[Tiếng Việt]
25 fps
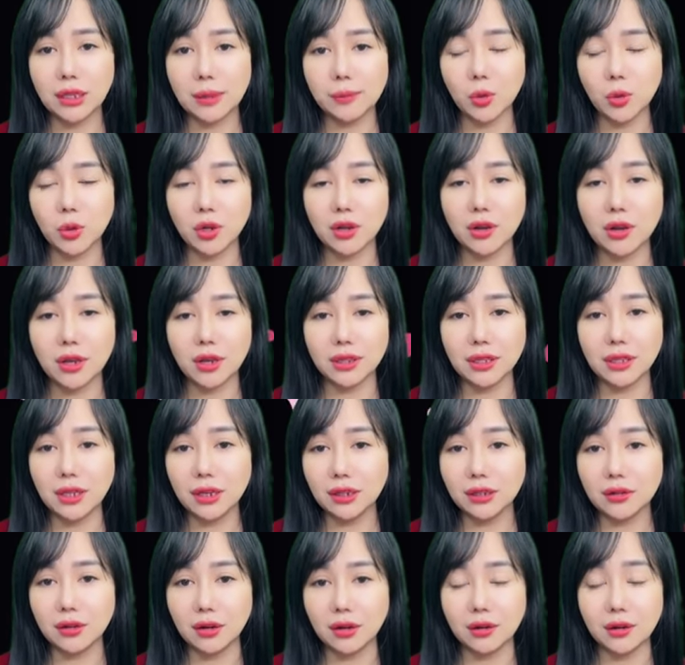Chỉ khi ở
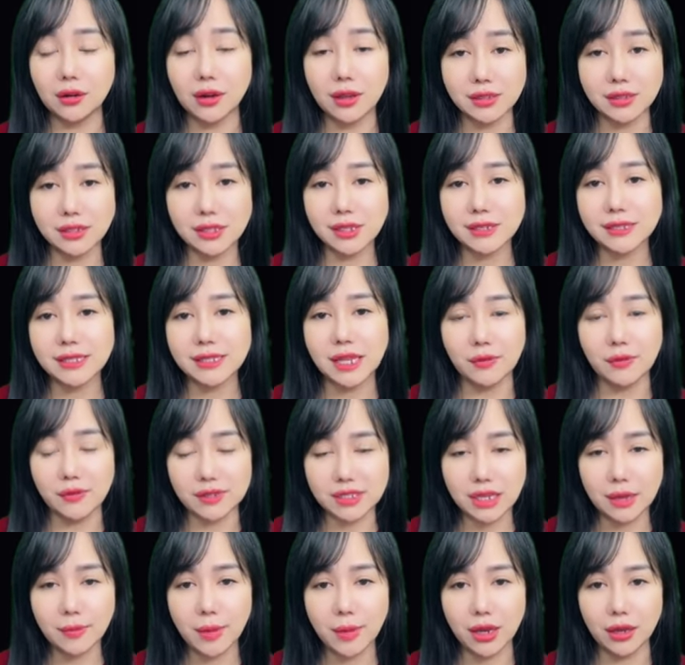trong chính căn nhà của
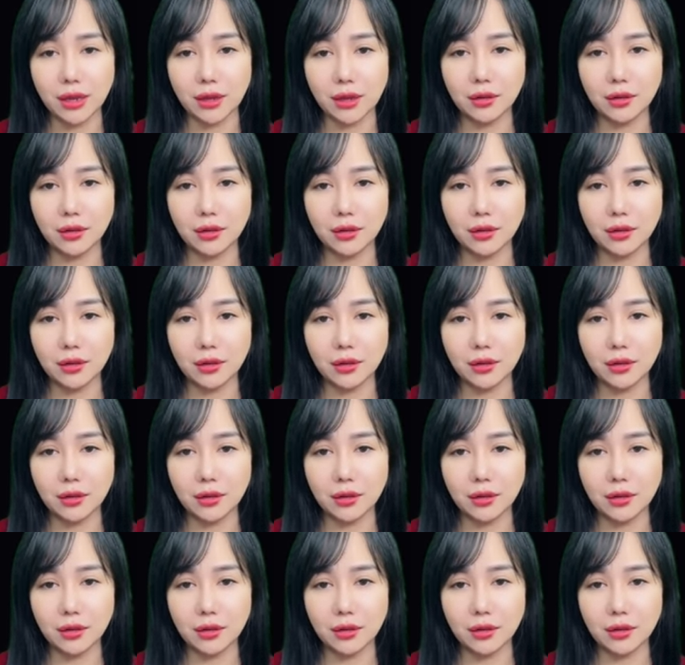mình,